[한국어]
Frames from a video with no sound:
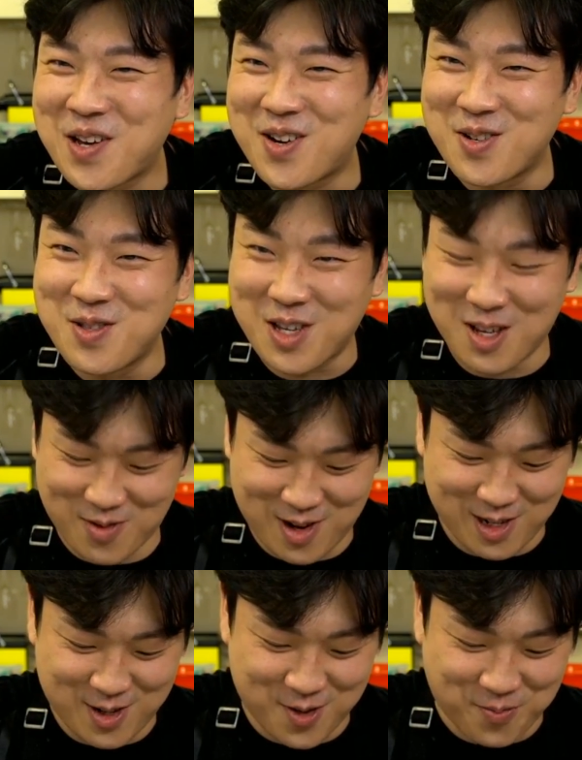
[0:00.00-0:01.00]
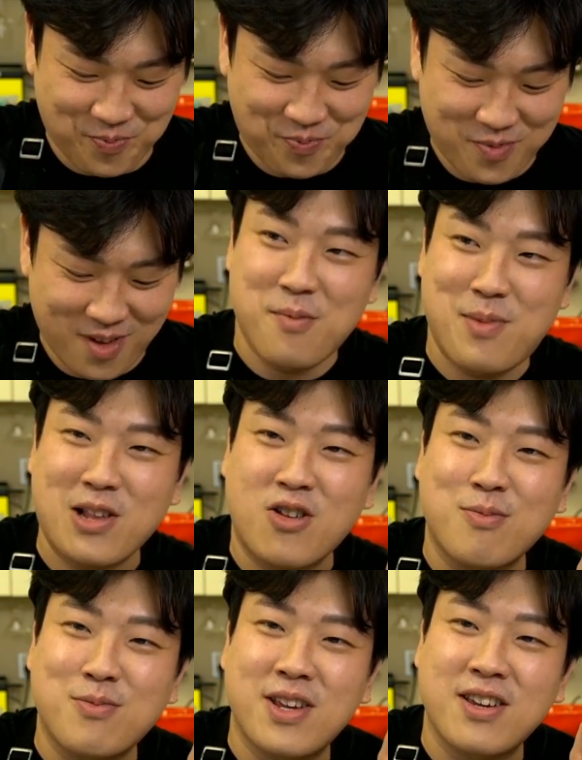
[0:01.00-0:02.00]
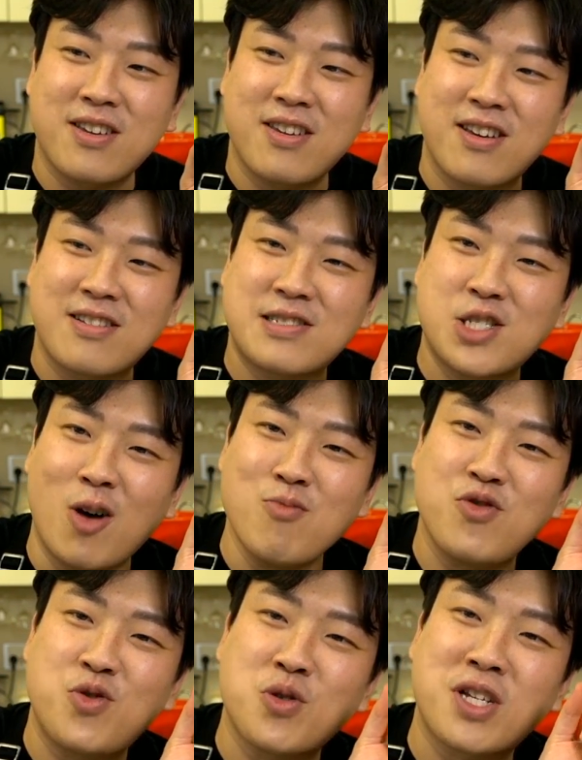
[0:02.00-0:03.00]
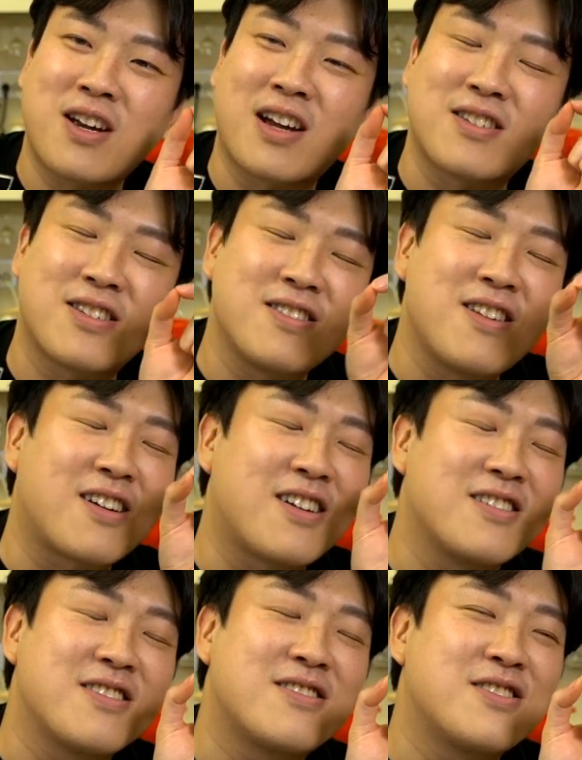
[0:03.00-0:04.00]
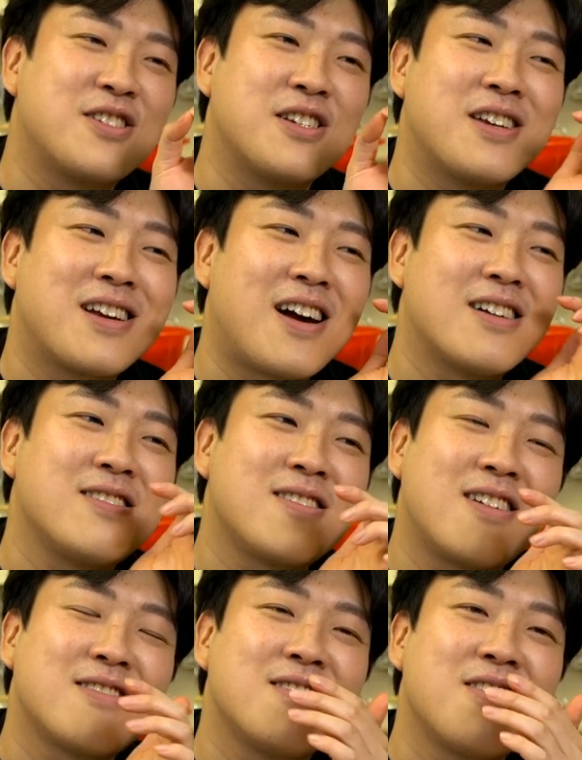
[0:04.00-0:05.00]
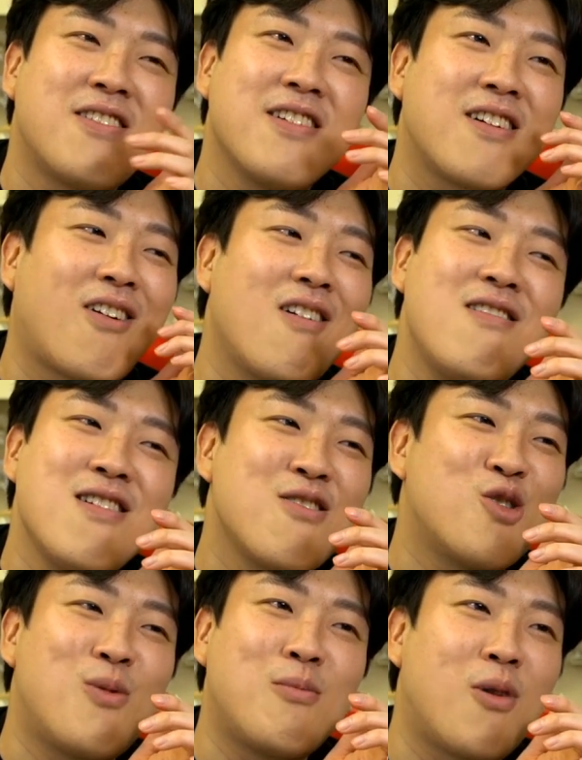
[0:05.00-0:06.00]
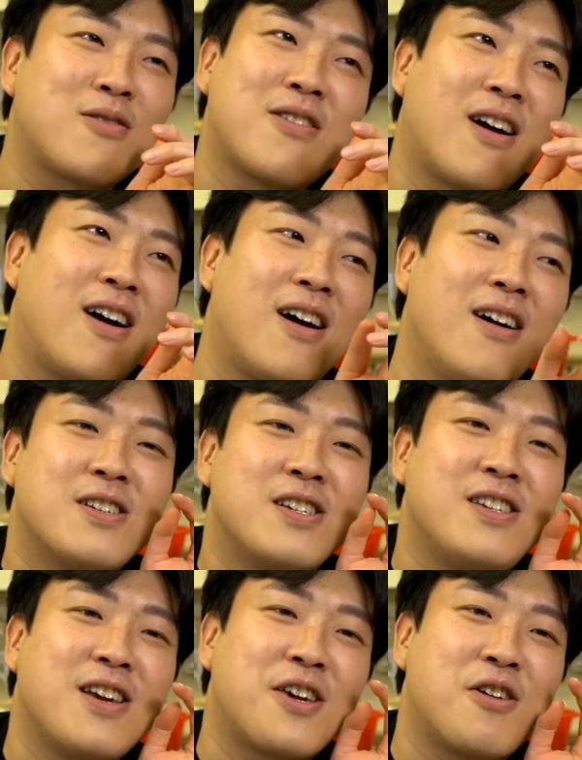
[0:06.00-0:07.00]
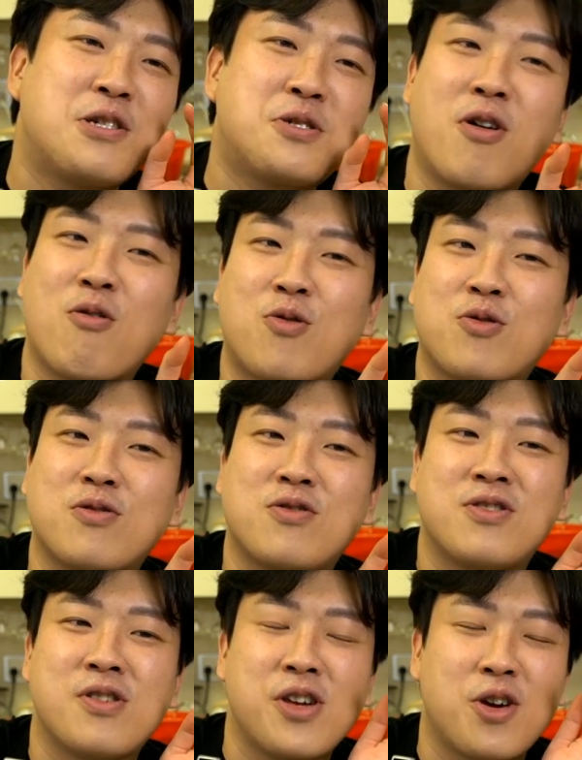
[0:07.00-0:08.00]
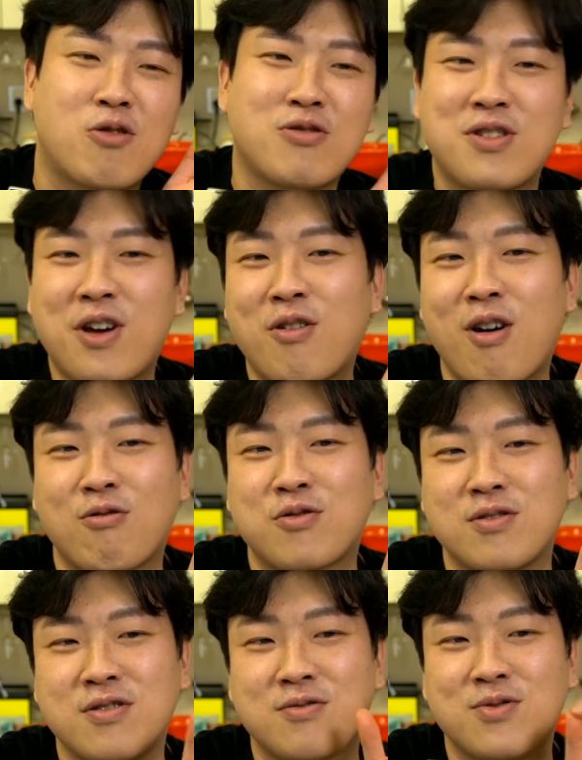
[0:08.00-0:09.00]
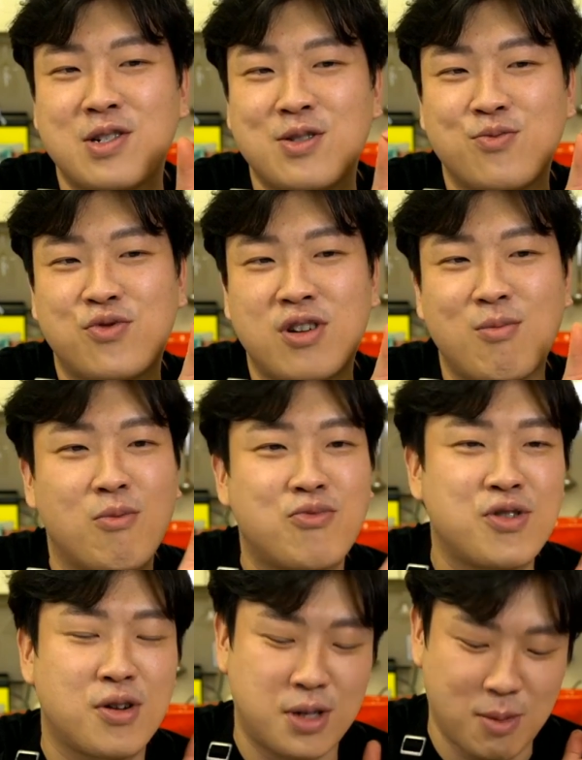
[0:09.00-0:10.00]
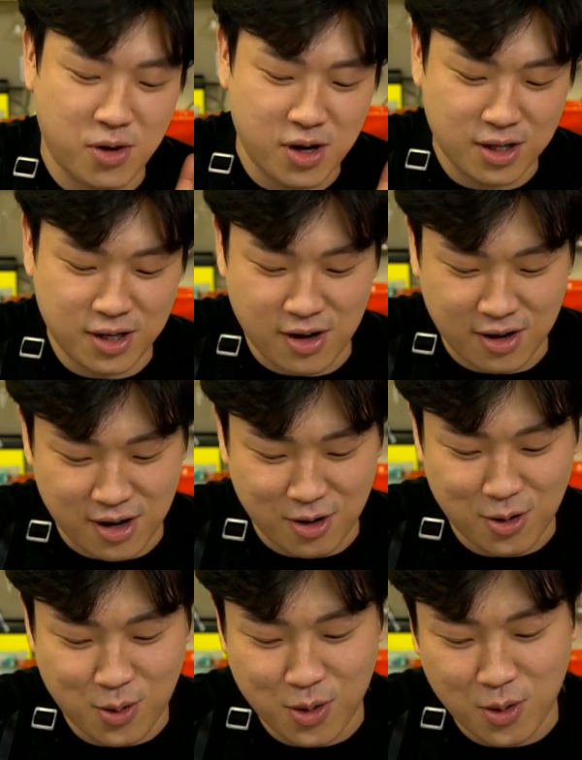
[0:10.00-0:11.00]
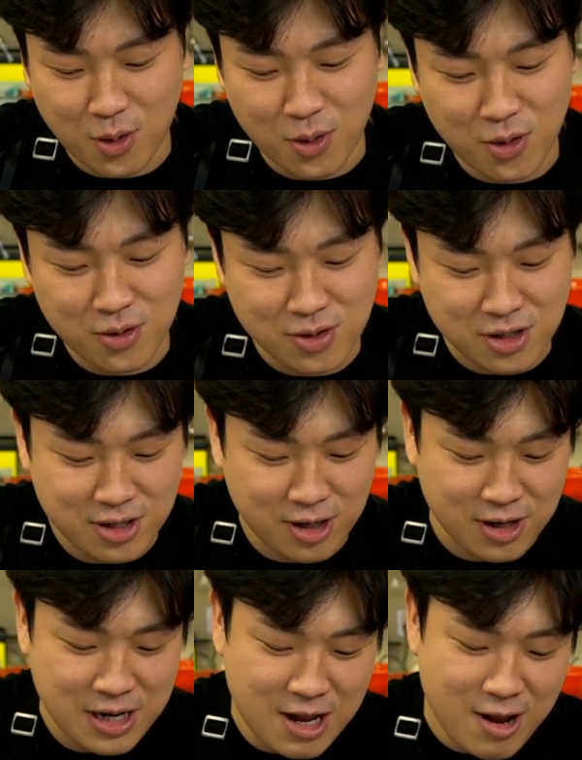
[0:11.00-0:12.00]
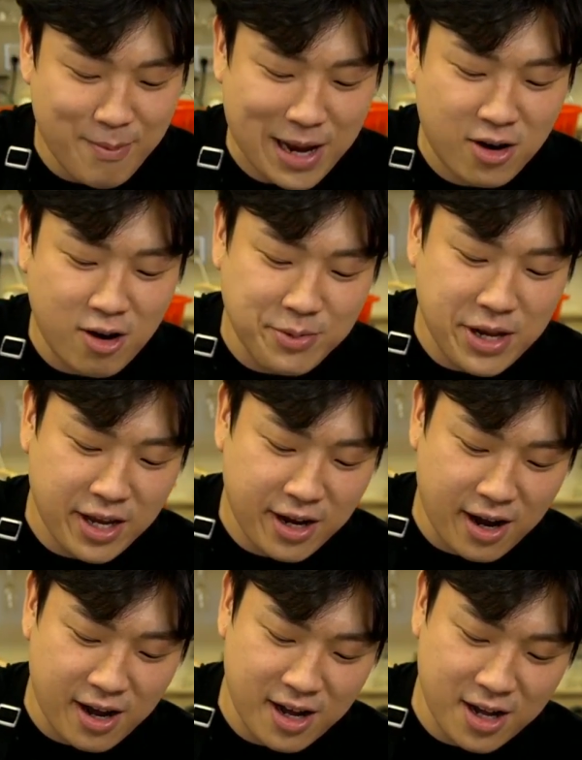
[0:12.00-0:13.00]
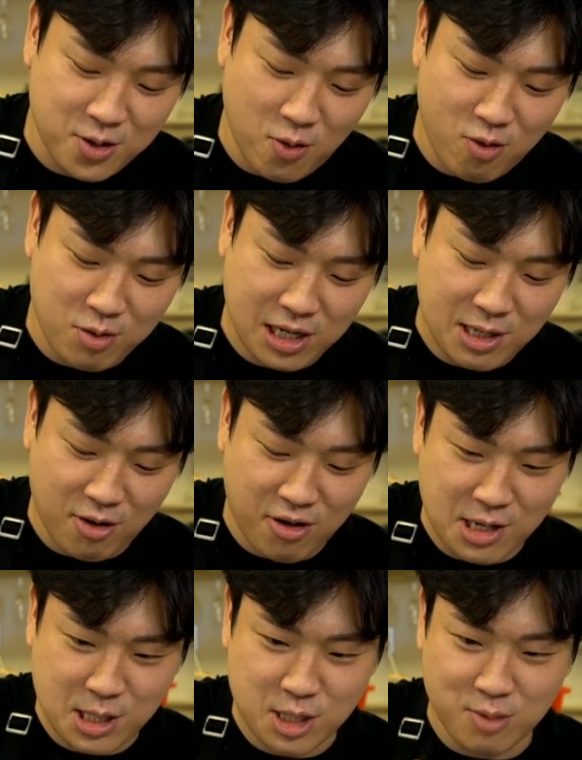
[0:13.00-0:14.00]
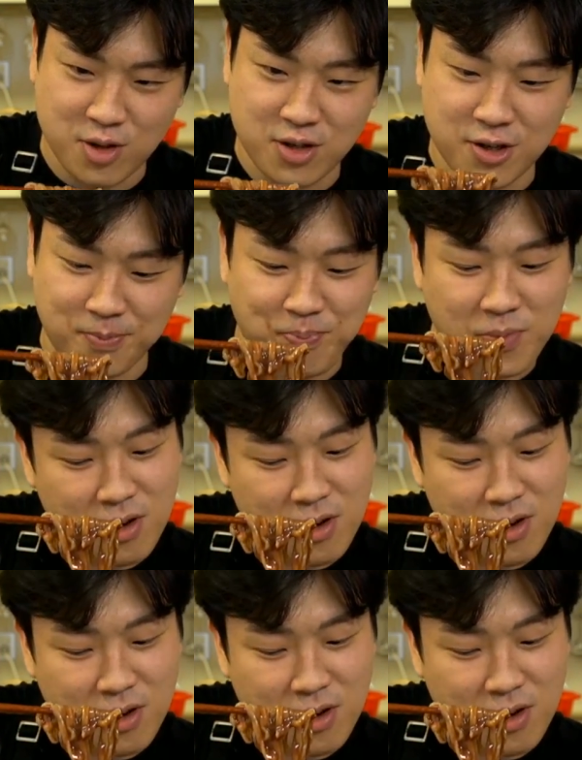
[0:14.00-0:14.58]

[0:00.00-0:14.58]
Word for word: 그런 느낌이라서 팥 껍데기에 그 섬유 조직 같은 약간 그렇지 까슬까슬 혀에 걸리고 막 먹다가 이에 껴 있어 갖고서는 혀로 다 내려갖고서는 부셔 뭐 부셔서 삼켜야 되는 약간 그런 그런 그팥 껍데기가 조금씩 섞여 있었으면은